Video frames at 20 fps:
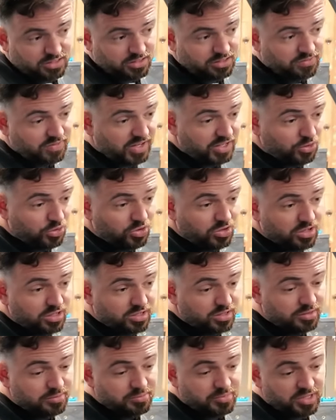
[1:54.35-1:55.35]
Ich war noch
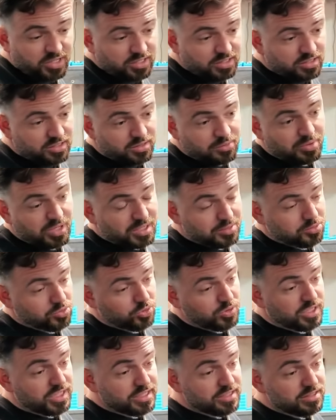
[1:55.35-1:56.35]
ähm, bei einem
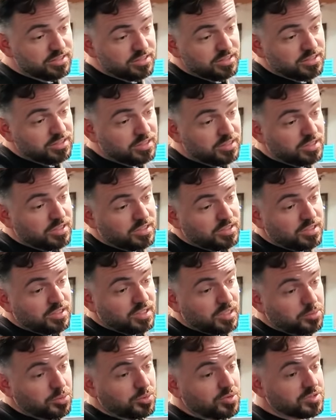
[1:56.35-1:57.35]
Kollegen
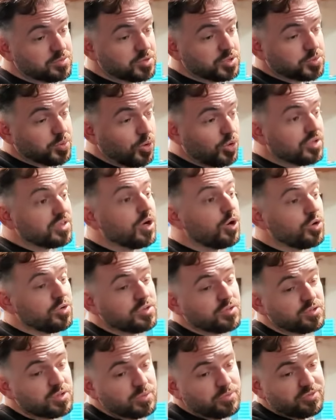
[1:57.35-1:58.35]
noch was besprochen,
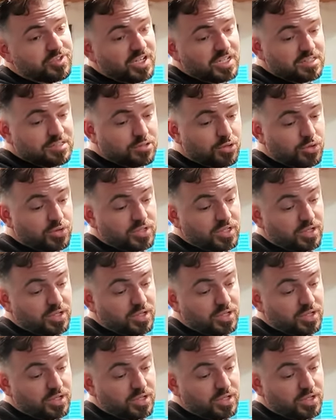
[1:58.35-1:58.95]
auch zu dem Fahrzeug.